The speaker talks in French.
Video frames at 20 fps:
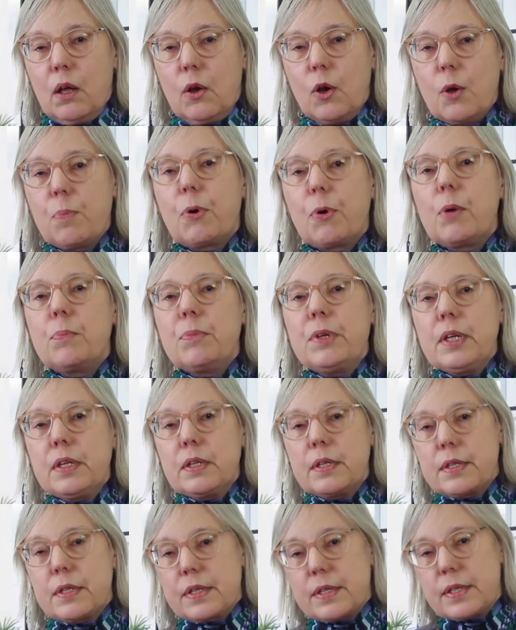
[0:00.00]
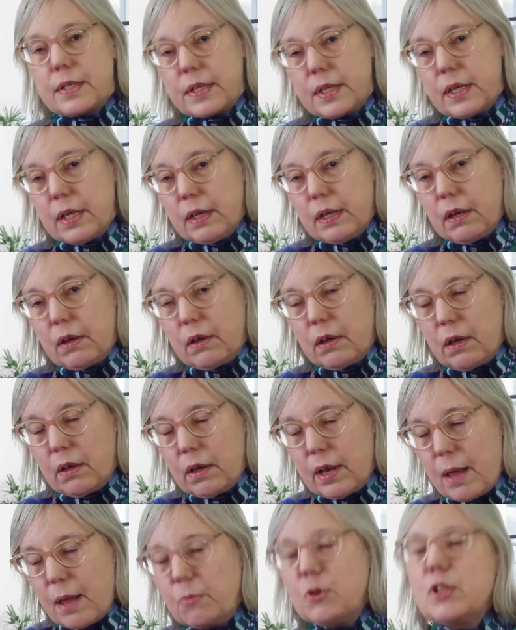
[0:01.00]
Le premier, c'est
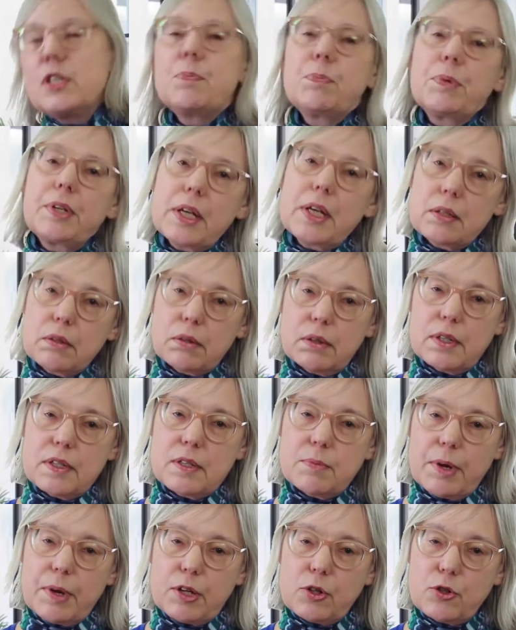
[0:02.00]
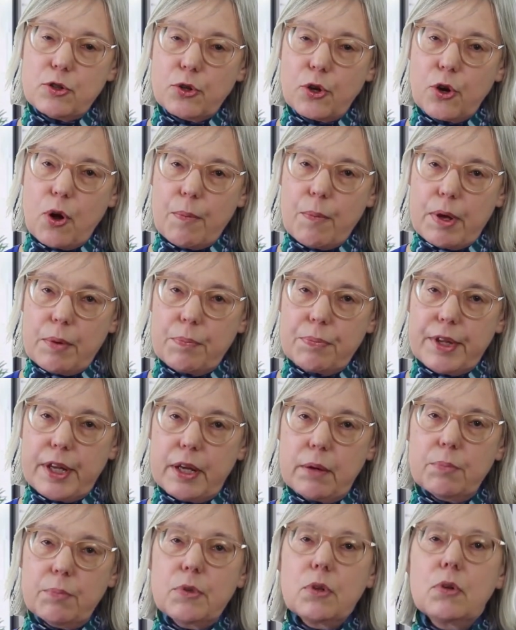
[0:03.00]
euh, la multiplication des images sur un même
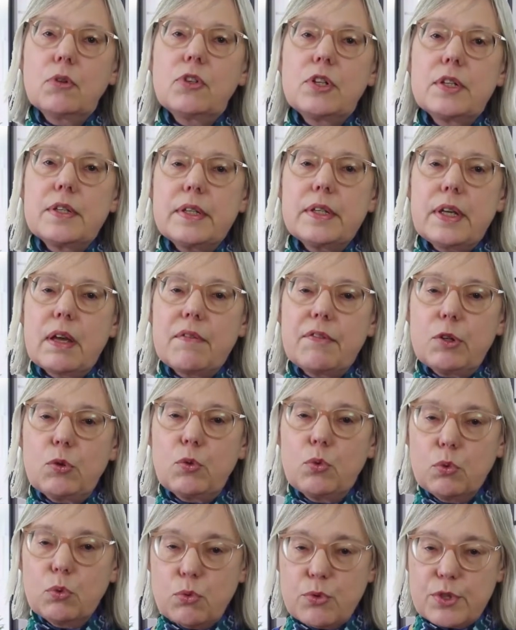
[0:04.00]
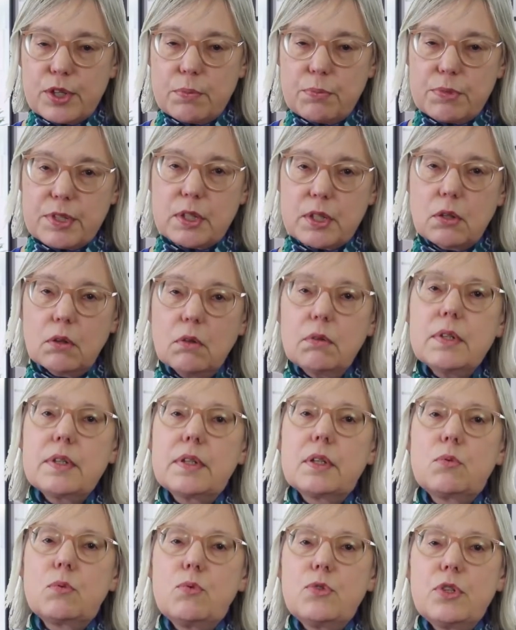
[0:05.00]
thème. Donc, j'ai dit qu'il y avait 12 émissions.
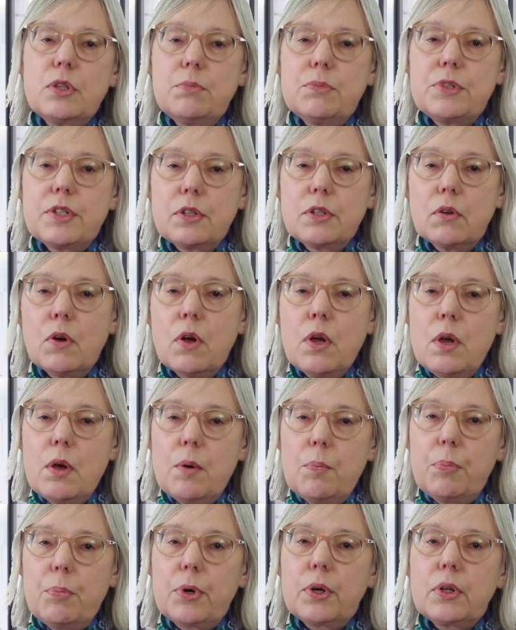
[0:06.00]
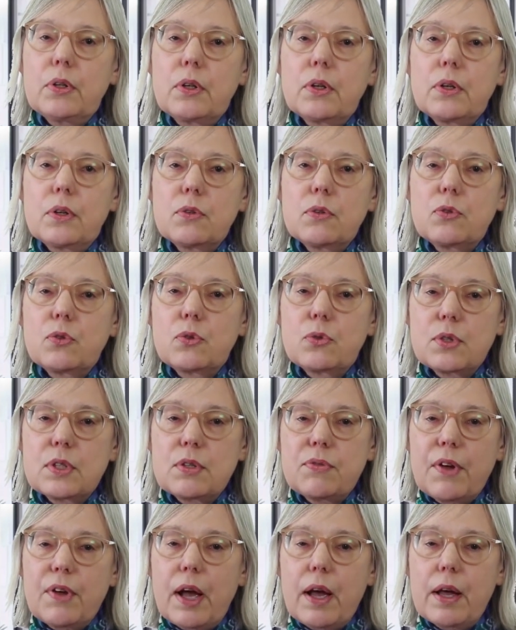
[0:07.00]
Ces 12 émissions portent euh, sur
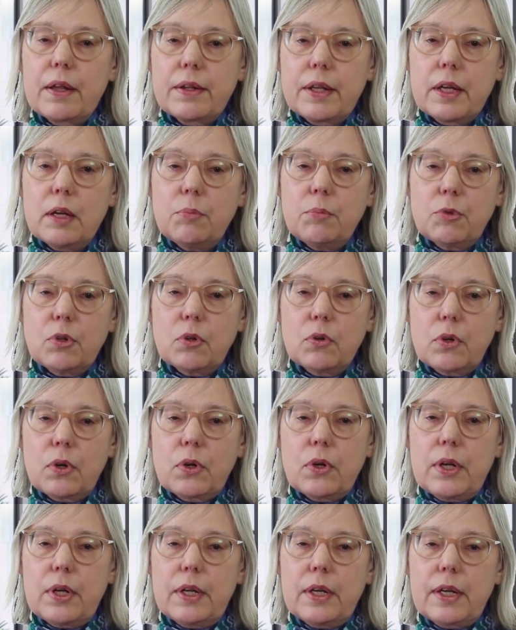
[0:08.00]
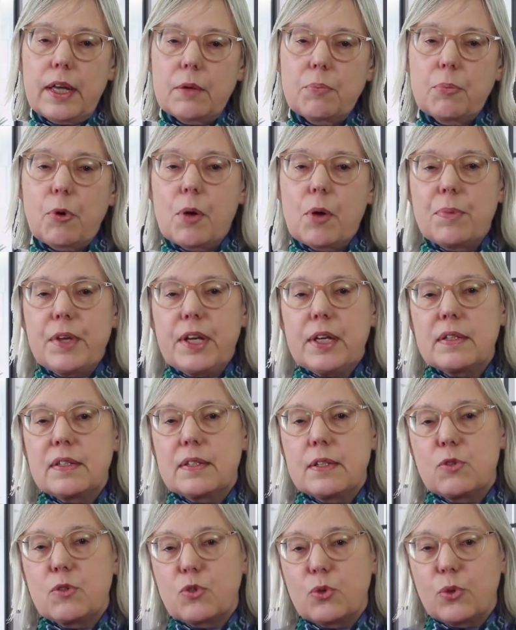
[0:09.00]
différents thèmes. Donc, les quatre premières,
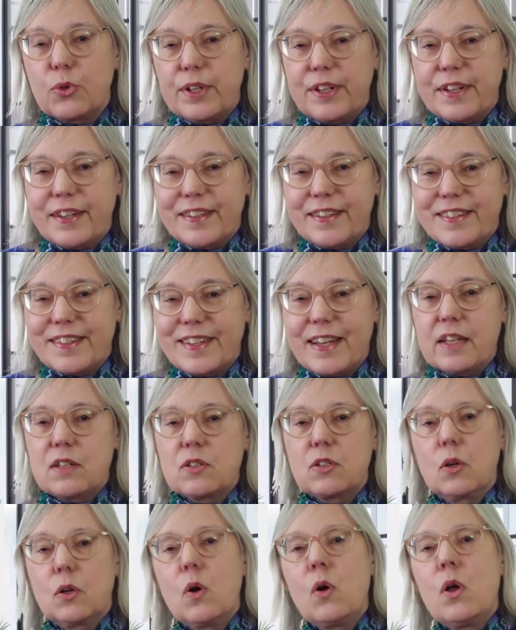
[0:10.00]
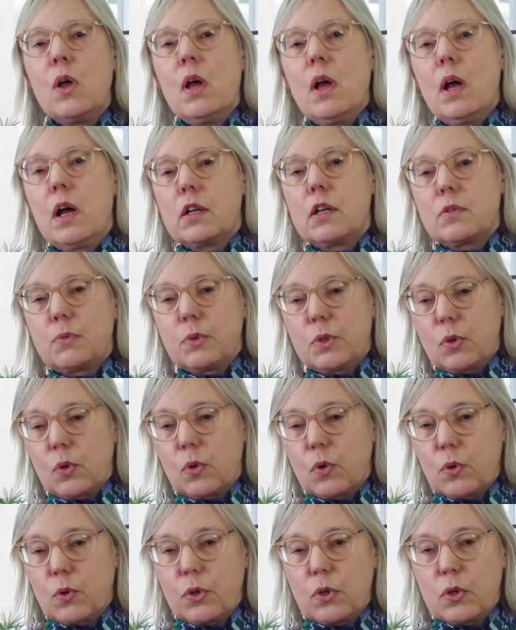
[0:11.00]
c'est sur les saisons. Ensuite,
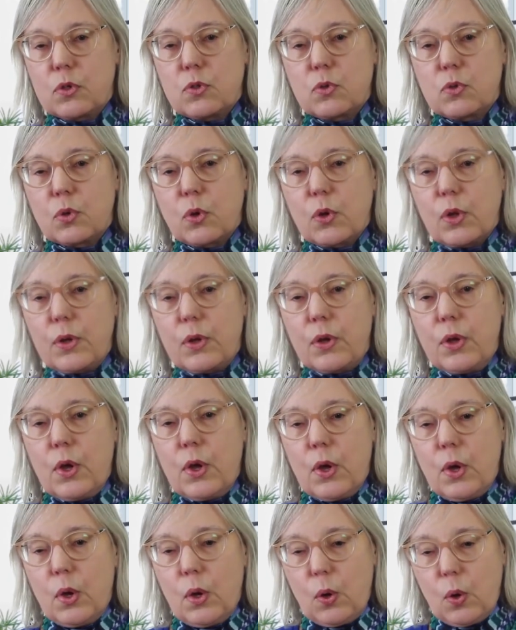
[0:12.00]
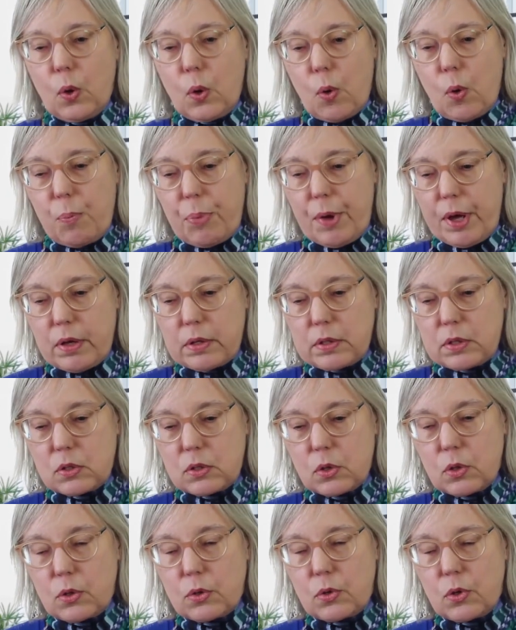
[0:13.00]
on a sur on
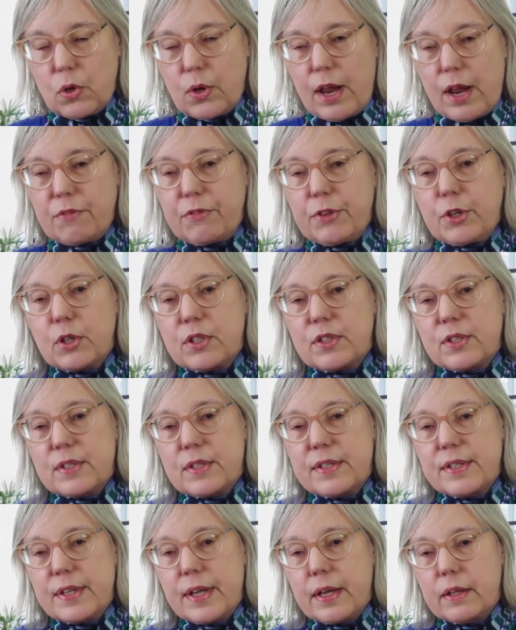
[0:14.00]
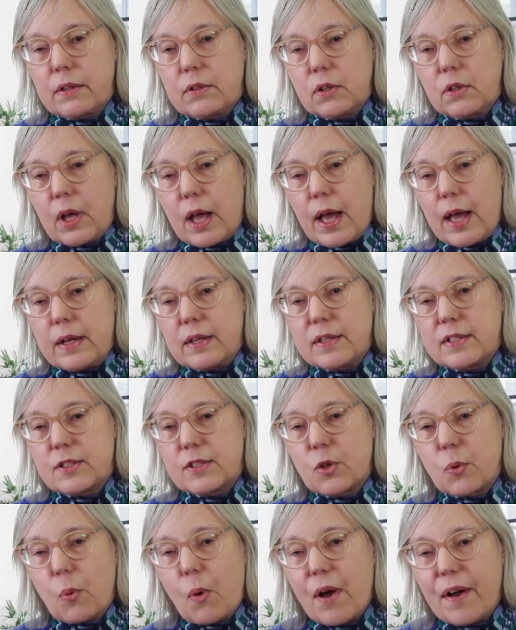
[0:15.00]
passe de la vie quotidienne à
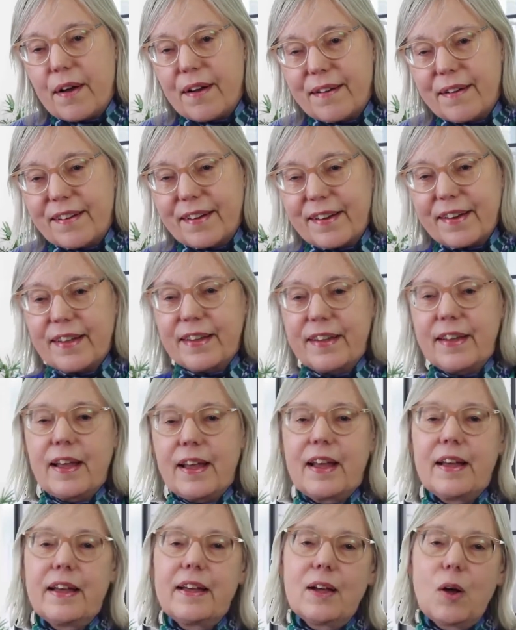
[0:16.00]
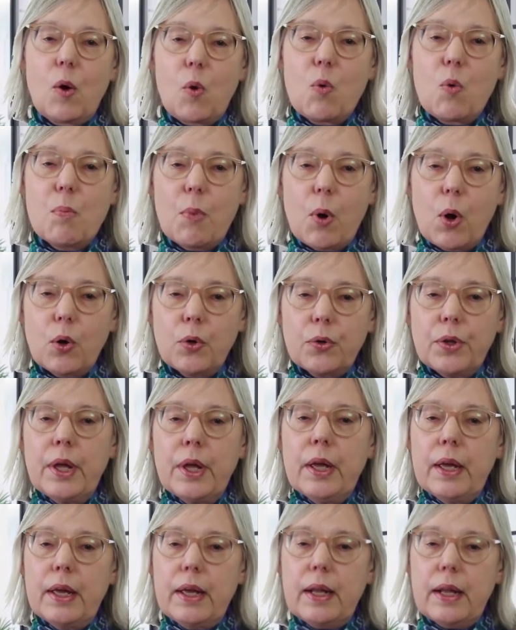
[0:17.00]
l'histoire et euh, au monde.
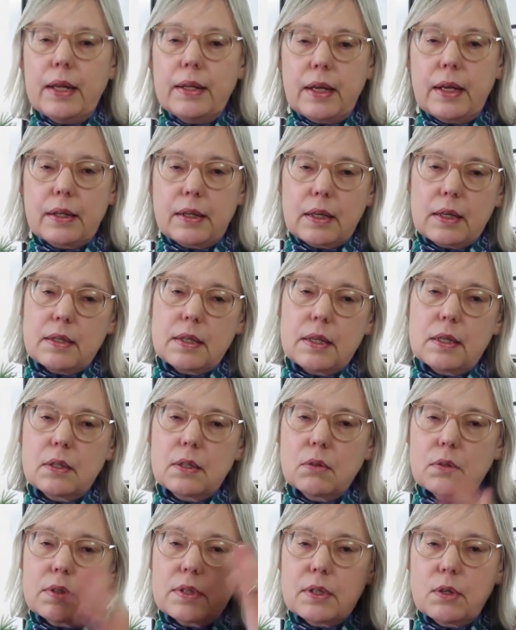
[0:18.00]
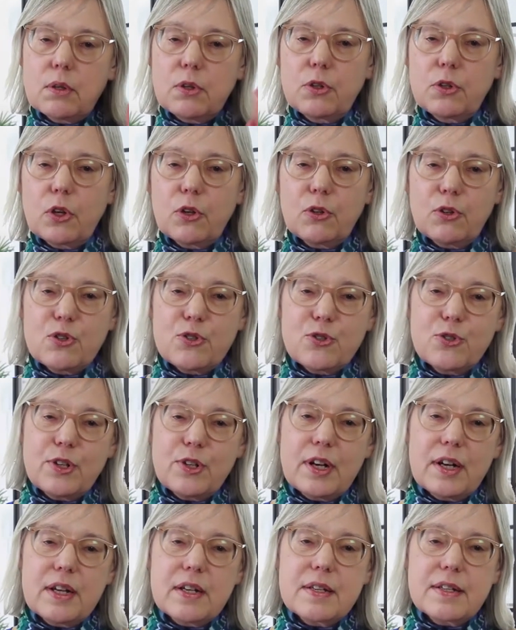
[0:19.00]
Et la dernière saison, c'est le nord, le
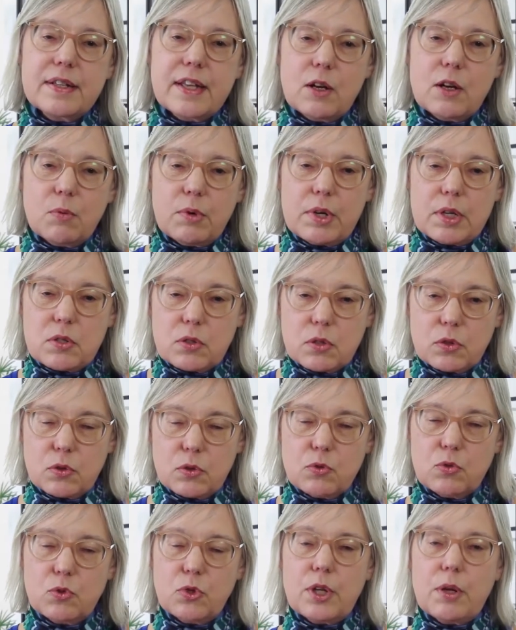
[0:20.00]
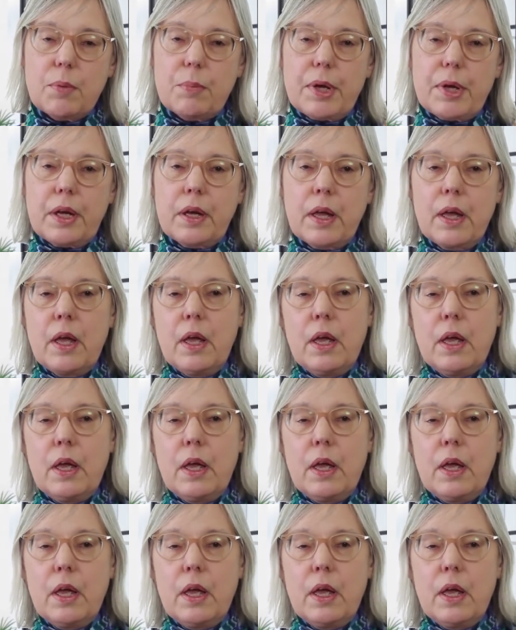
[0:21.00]
sud, l'est et l'ouest du Québec.